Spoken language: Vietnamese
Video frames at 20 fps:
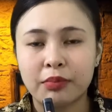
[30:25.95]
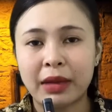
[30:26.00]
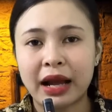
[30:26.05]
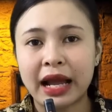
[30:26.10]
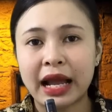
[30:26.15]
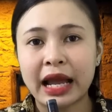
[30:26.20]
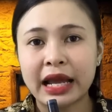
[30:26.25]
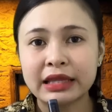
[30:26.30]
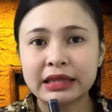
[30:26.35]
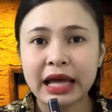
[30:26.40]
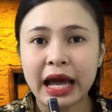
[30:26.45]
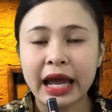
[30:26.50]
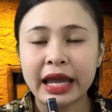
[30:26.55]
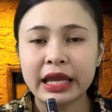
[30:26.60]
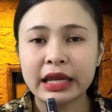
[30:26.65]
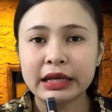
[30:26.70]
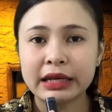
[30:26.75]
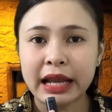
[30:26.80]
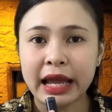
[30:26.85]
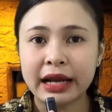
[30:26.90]
mà hai
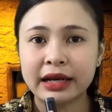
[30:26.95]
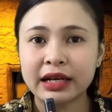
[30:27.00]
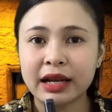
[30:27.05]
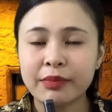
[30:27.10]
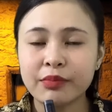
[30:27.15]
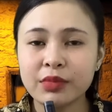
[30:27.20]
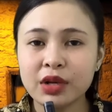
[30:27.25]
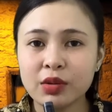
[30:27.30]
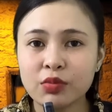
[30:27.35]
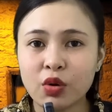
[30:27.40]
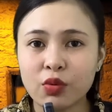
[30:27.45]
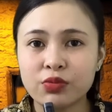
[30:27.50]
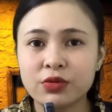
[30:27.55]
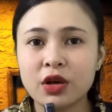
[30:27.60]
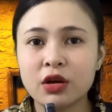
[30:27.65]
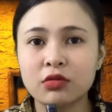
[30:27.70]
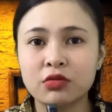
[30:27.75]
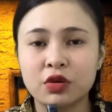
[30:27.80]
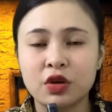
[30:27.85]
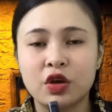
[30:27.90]
tay đang nắm lấy
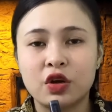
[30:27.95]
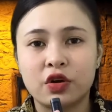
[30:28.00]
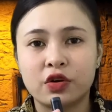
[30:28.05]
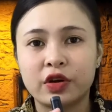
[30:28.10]
một chân,